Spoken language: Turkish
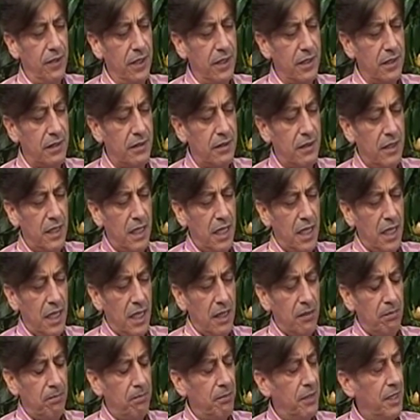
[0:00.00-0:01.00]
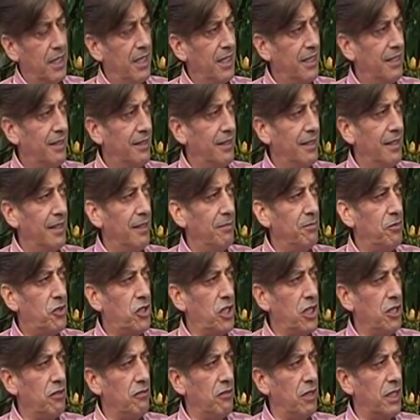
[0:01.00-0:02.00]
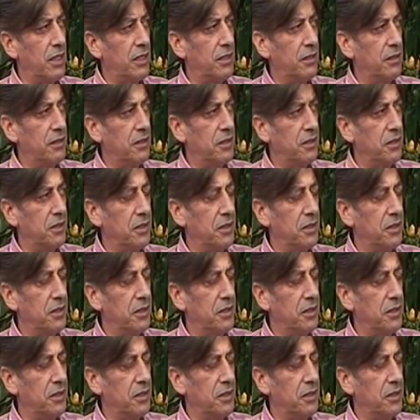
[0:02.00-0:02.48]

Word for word: Fakat merak edilen bir şey var.